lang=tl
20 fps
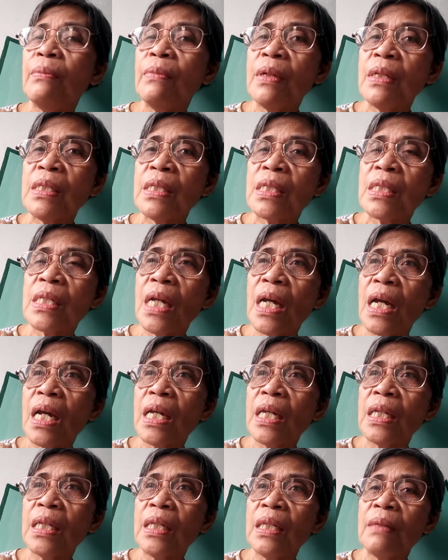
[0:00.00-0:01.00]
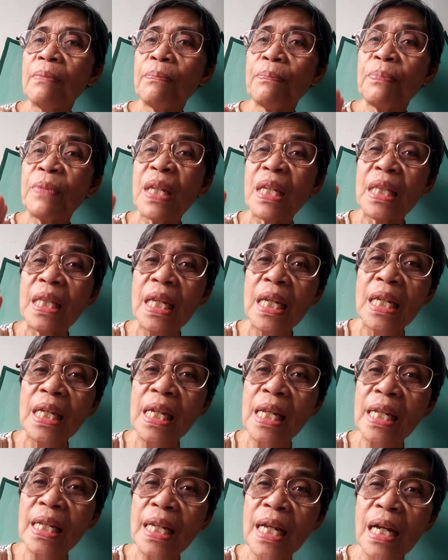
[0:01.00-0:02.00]
naman sa hindi,
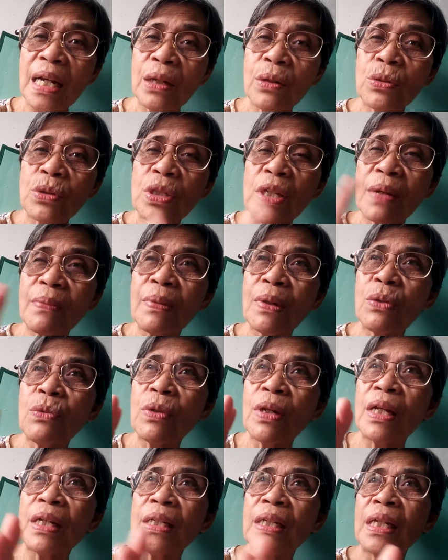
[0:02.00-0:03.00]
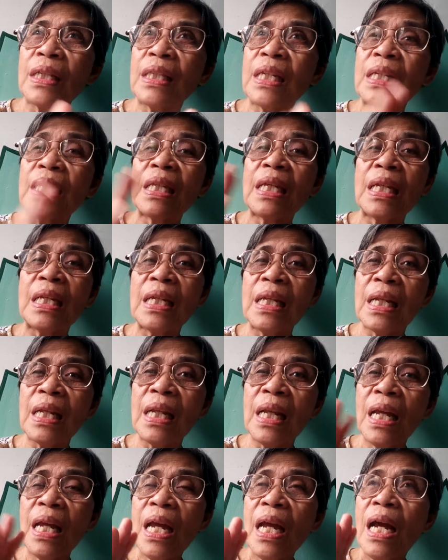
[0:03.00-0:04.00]
titigil na ako. Sabi ko lang na
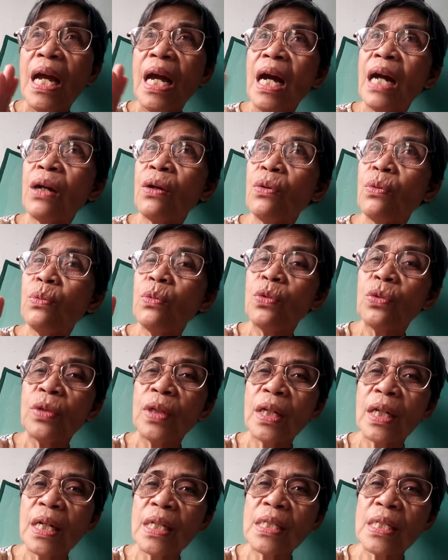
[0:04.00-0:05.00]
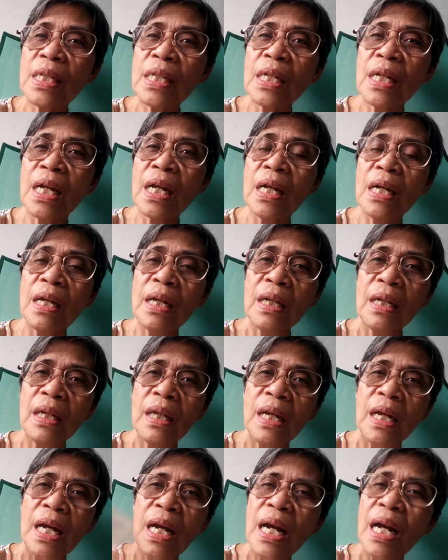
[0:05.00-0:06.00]
titigil ako muna kasi nga
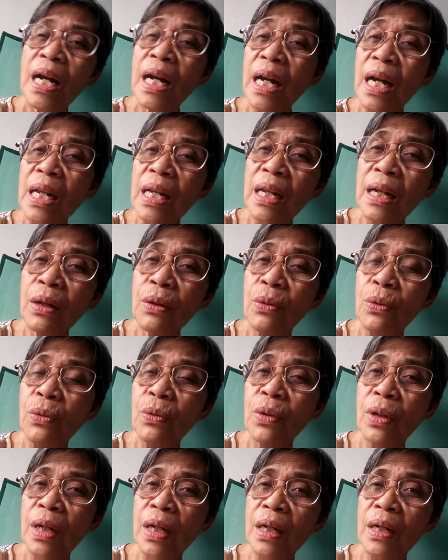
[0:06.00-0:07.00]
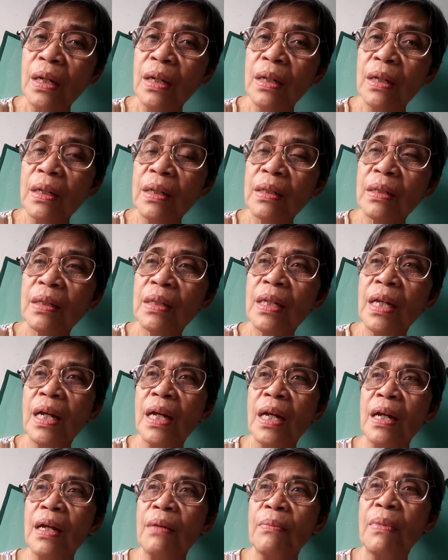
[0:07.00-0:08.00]
akala ko nga
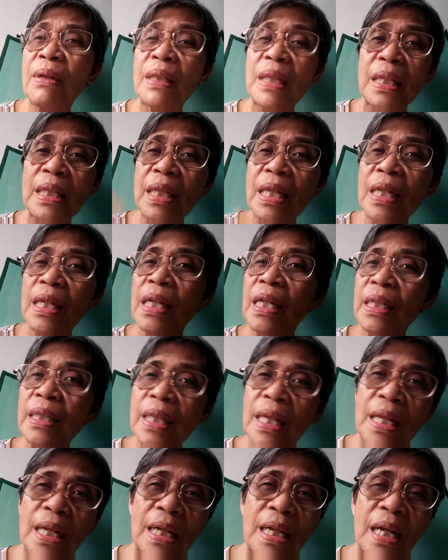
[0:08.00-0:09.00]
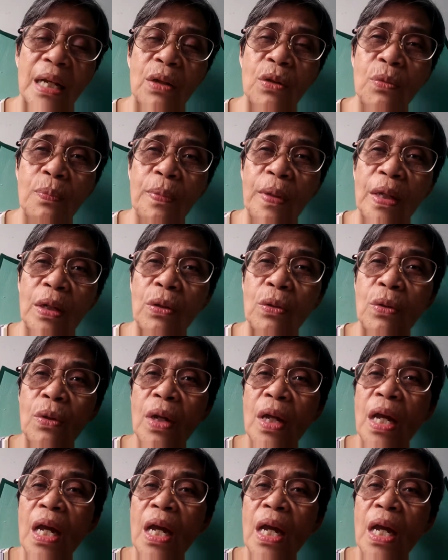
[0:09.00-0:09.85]
na matitigil talaga ako pero